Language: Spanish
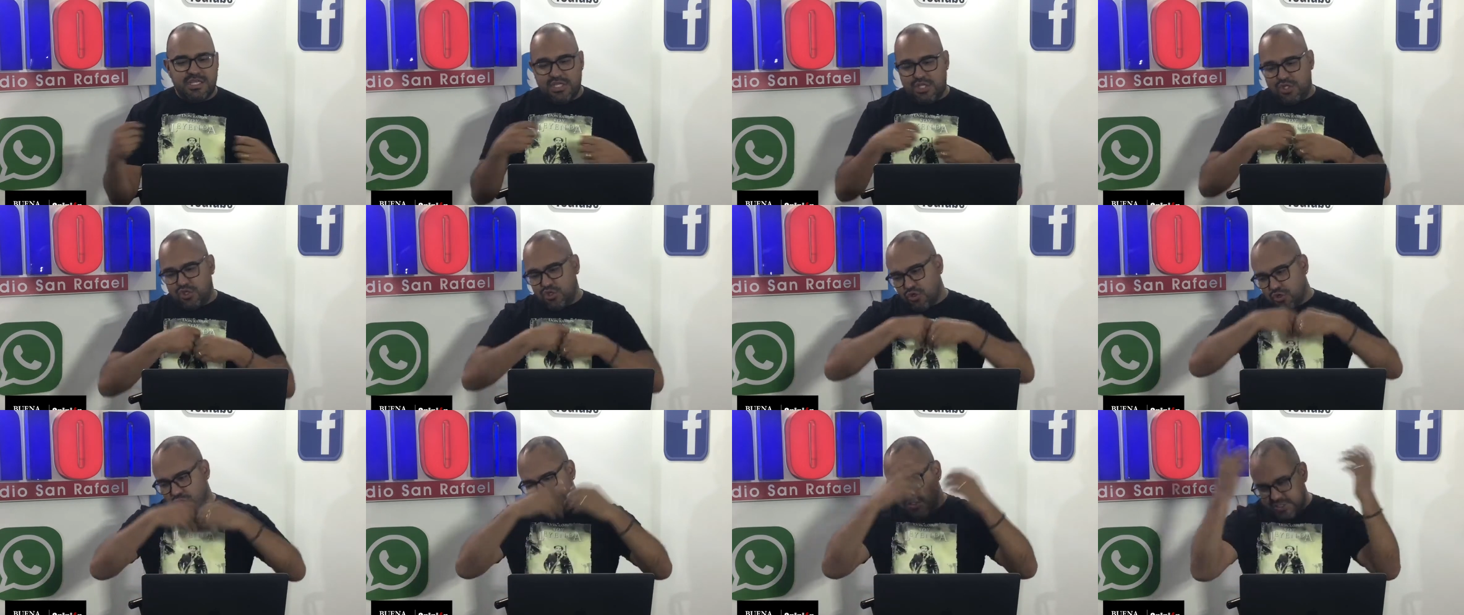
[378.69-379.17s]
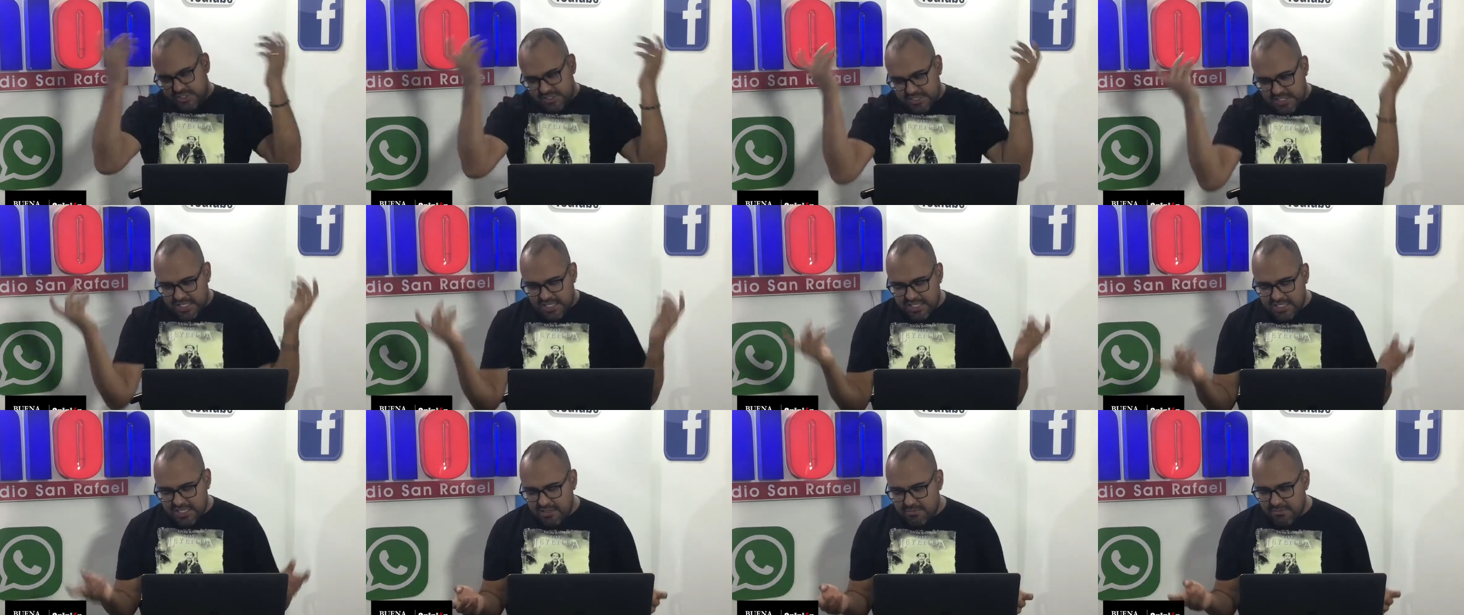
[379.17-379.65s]
y todos se
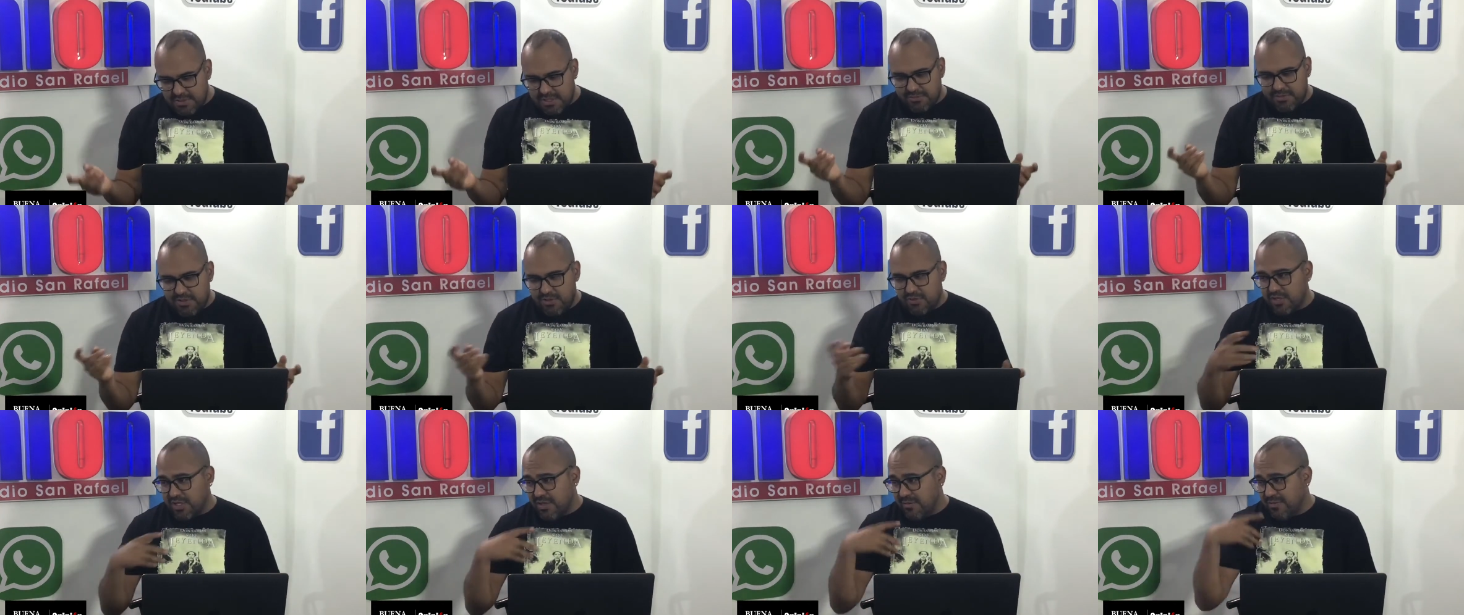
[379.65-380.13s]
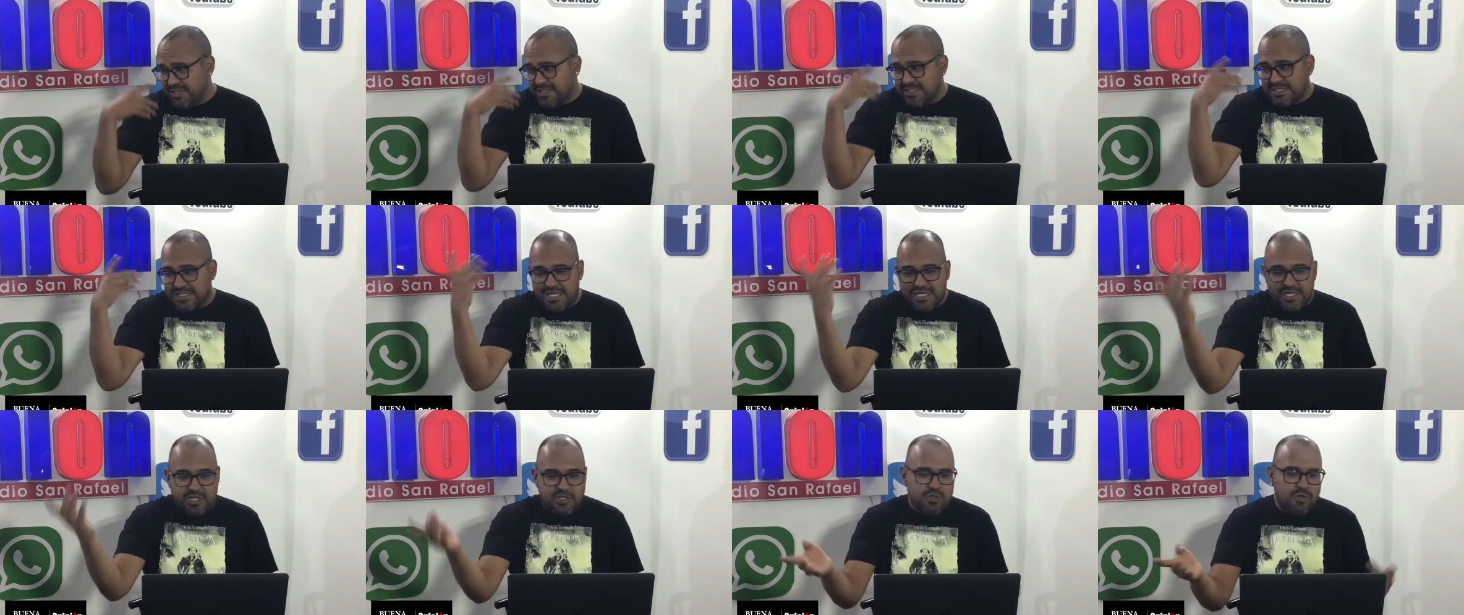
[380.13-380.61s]
sacan el barbijo y a
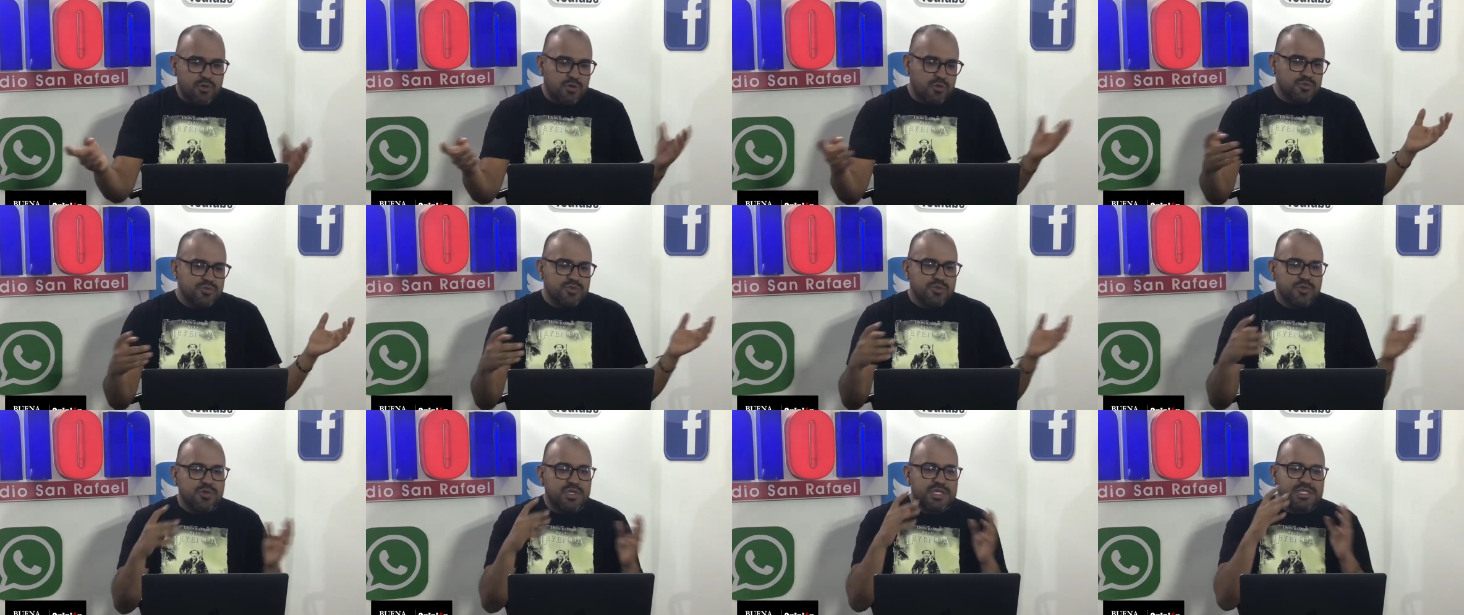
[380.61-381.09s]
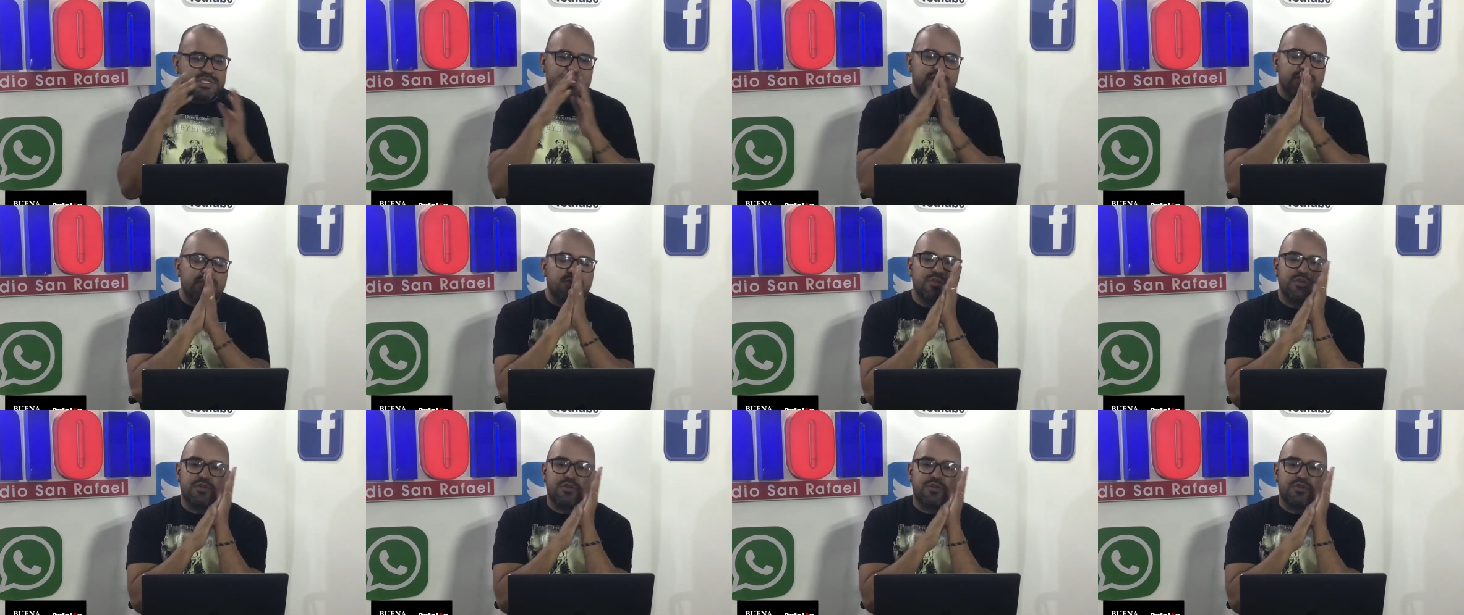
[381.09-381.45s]
veces alguien no lo usó, qué sé yo.